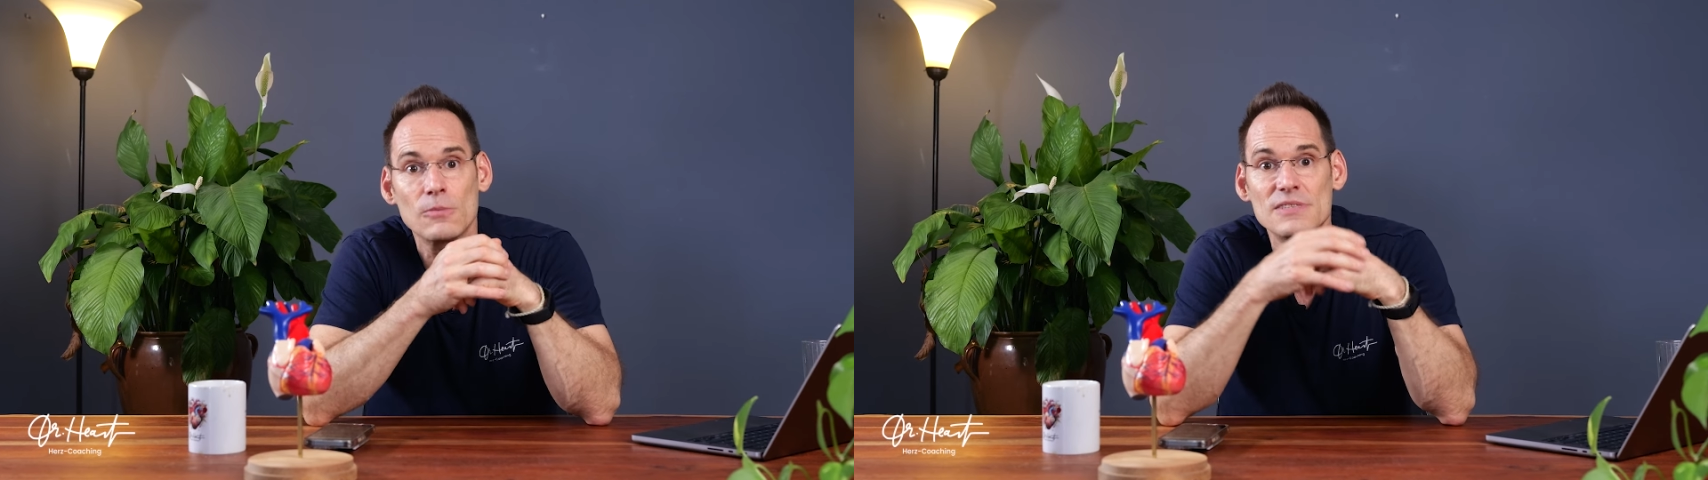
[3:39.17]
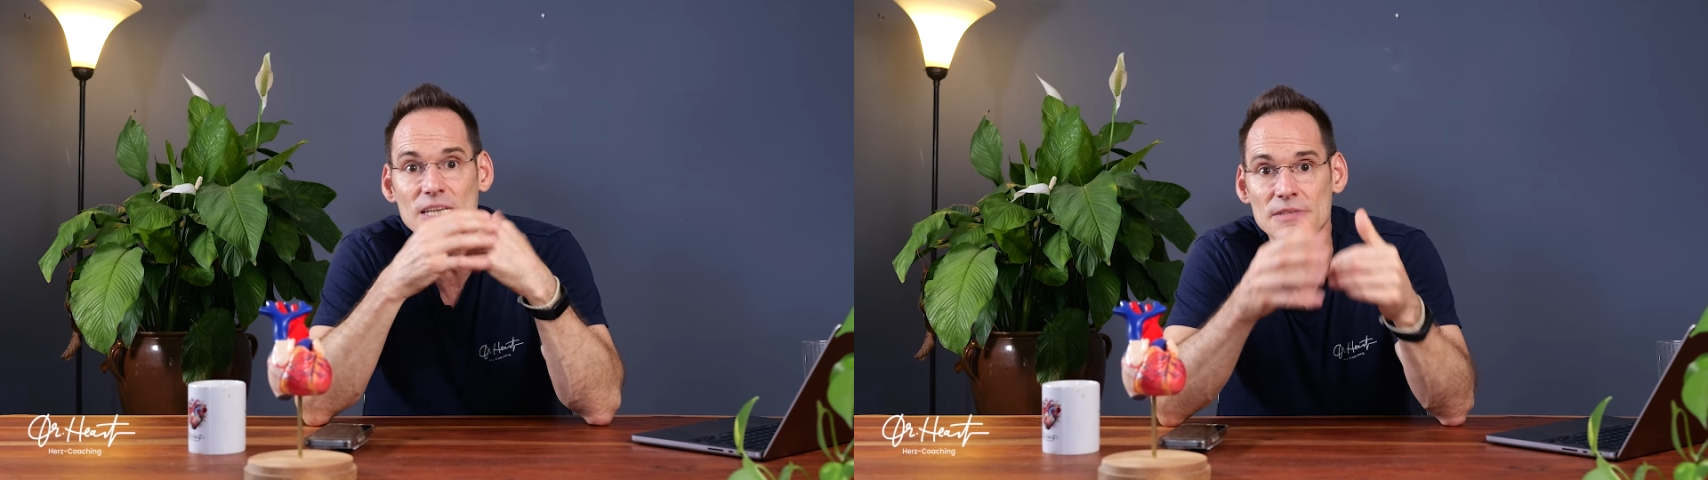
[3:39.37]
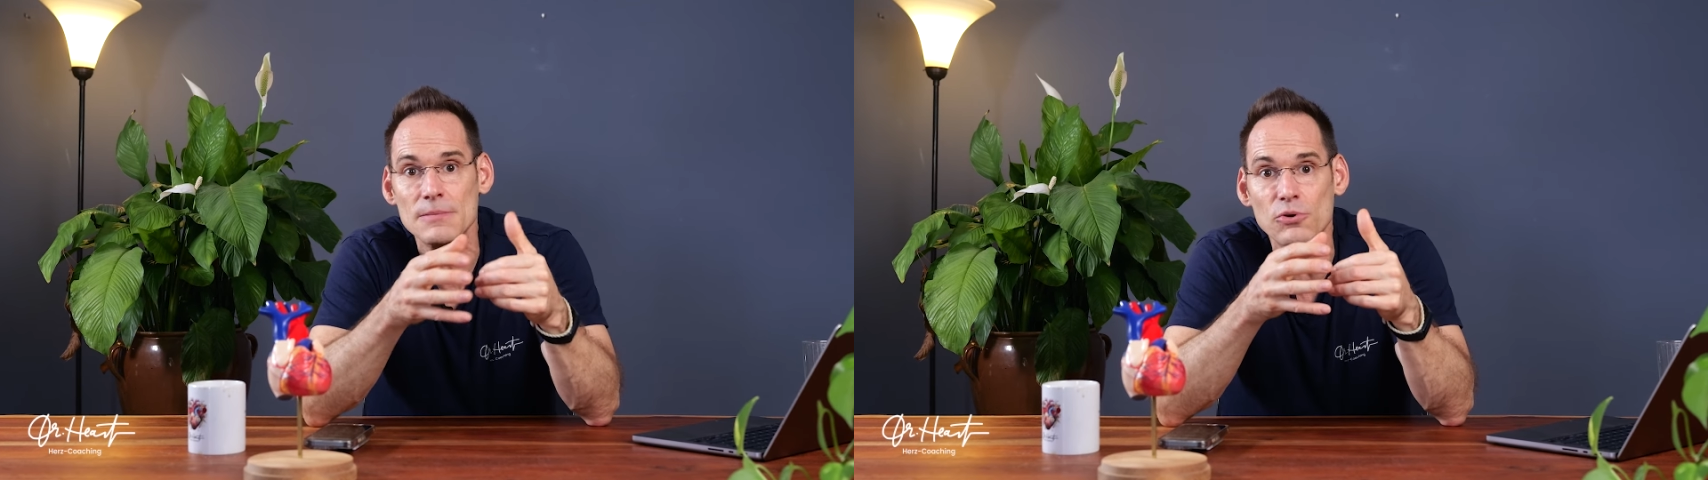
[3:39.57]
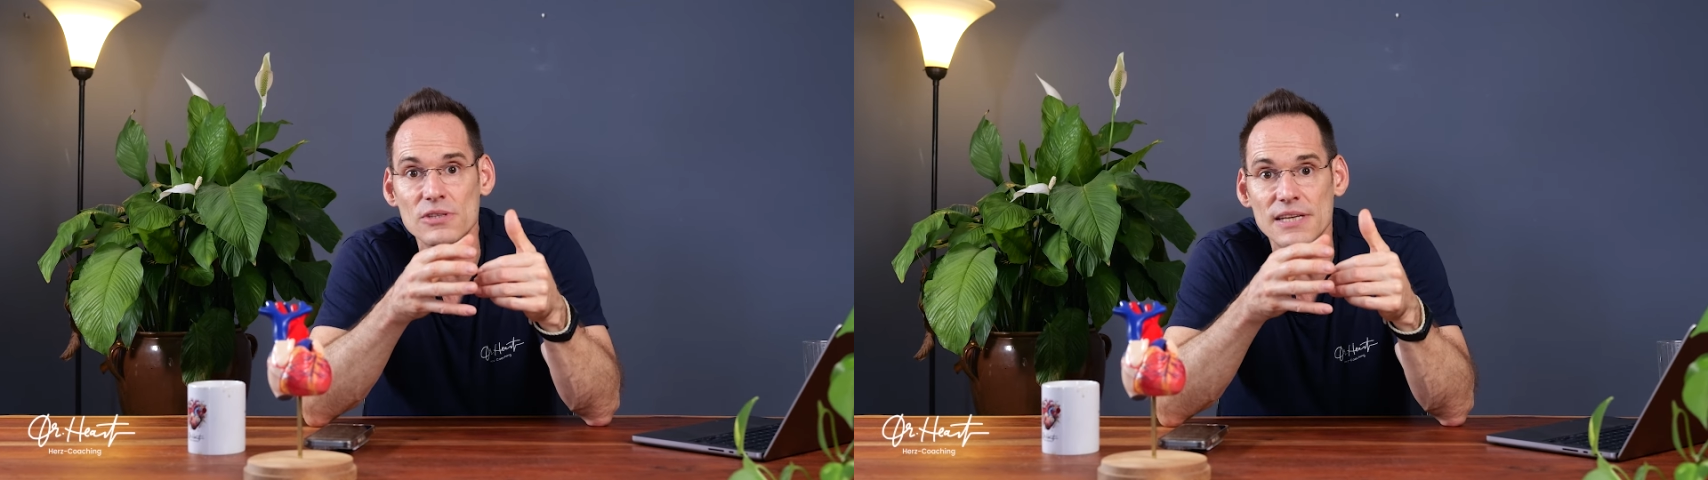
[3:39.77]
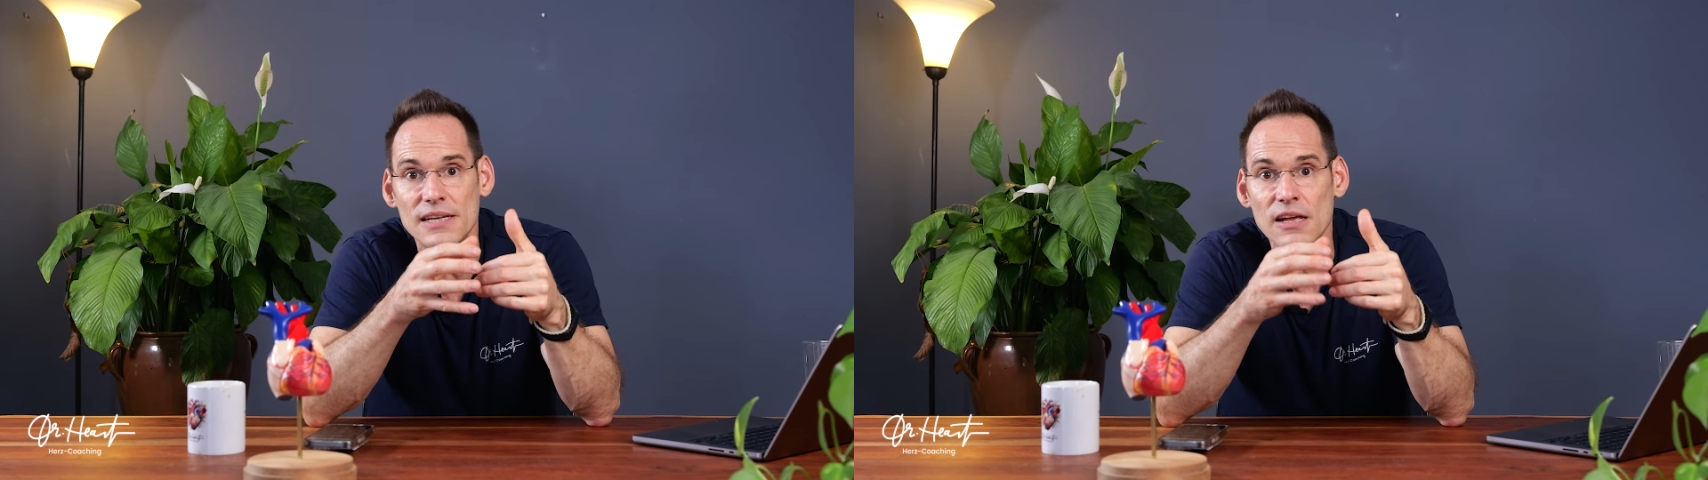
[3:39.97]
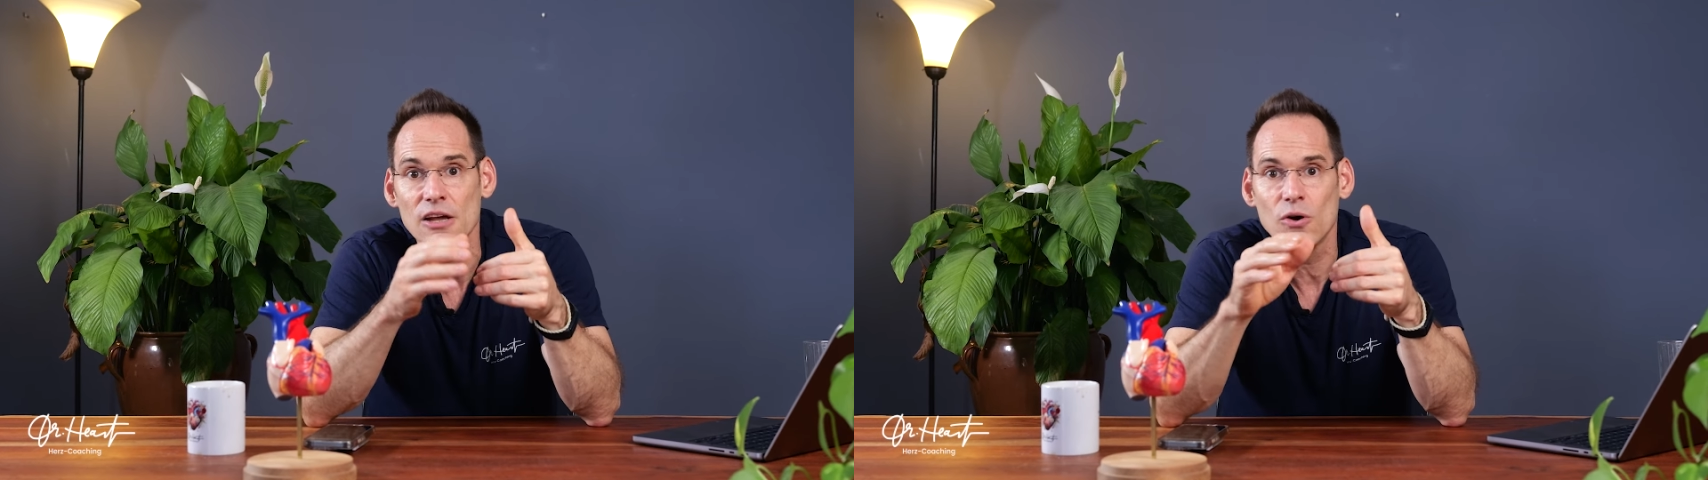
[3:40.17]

um 17%